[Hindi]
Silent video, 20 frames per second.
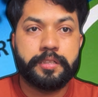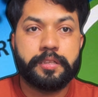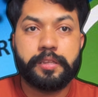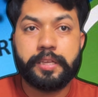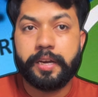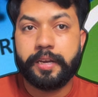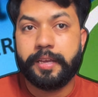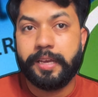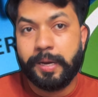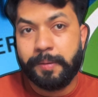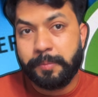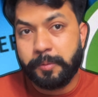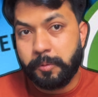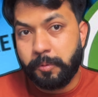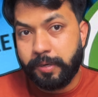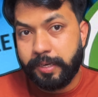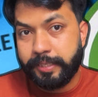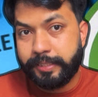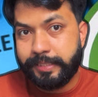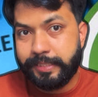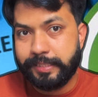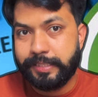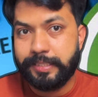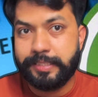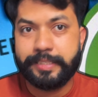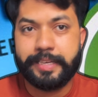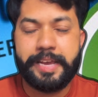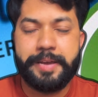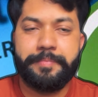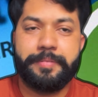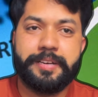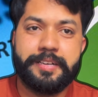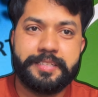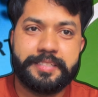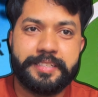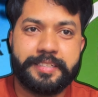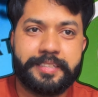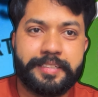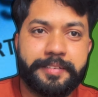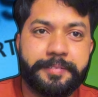ताकि आपको अच्छे से स्कैम कर
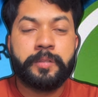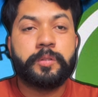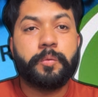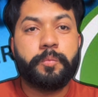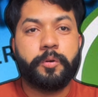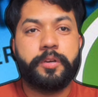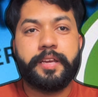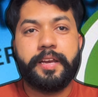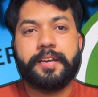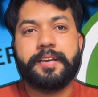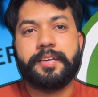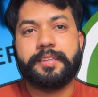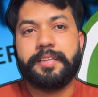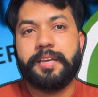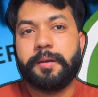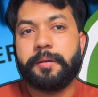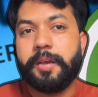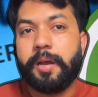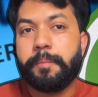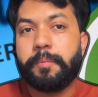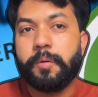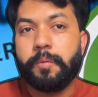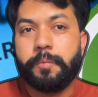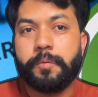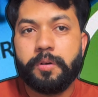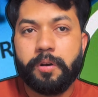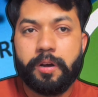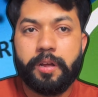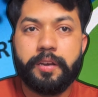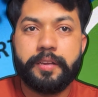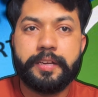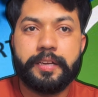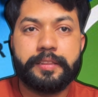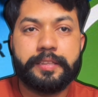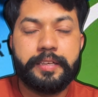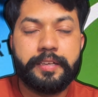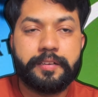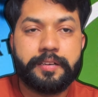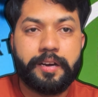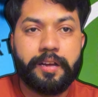सकें तो वो क्या करते हैं कि आपको कॉल
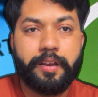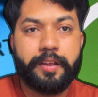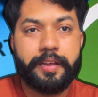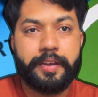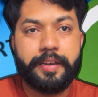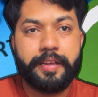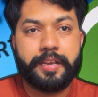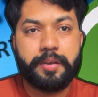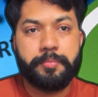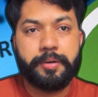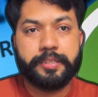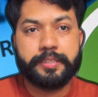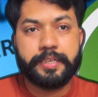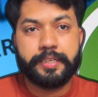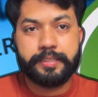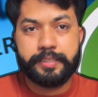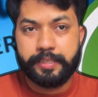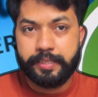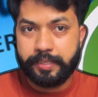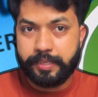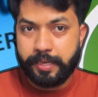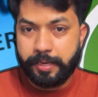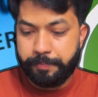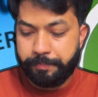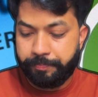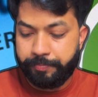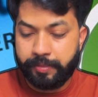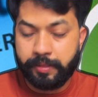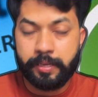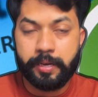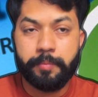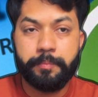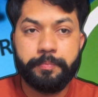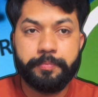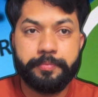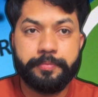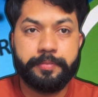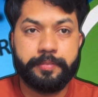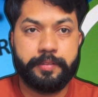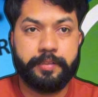करते हैं कॉल करने के बाद कहते हैं कि
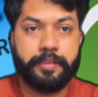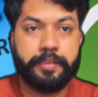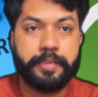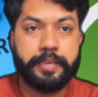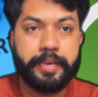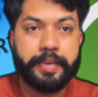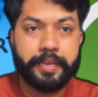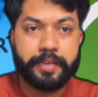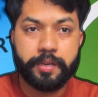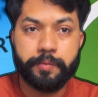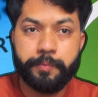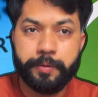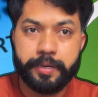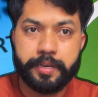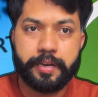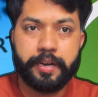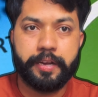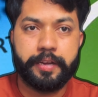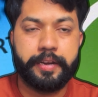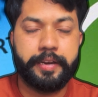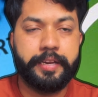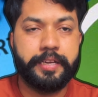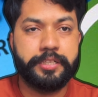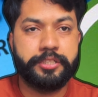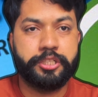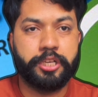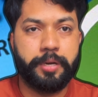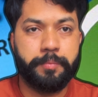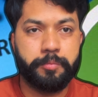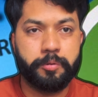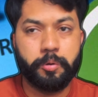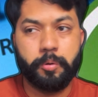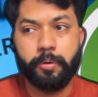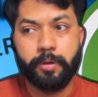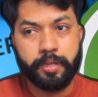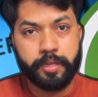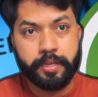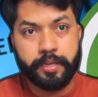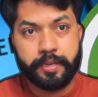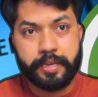हम ये इक्विपमेंट रख रहे हैं शाम को
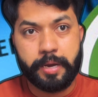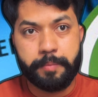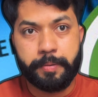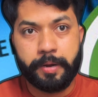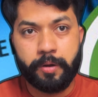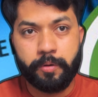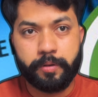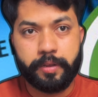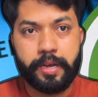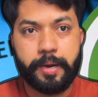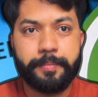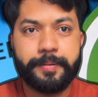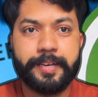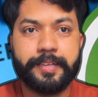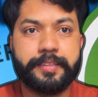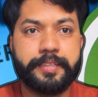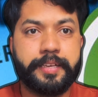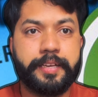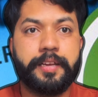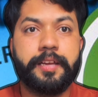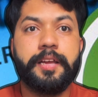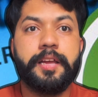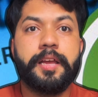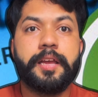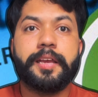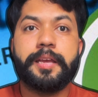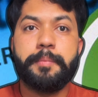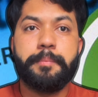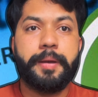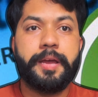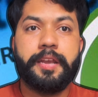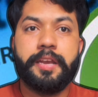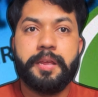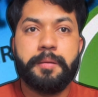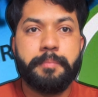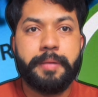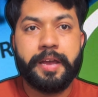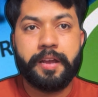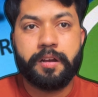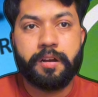क्या पाओगे आप कहते हैं कि मैं
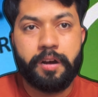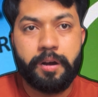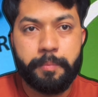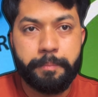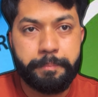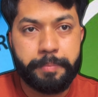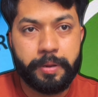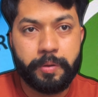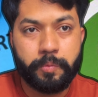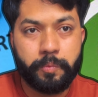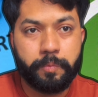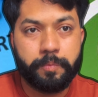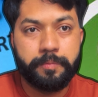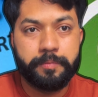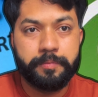नहीं मैं काम पे हूं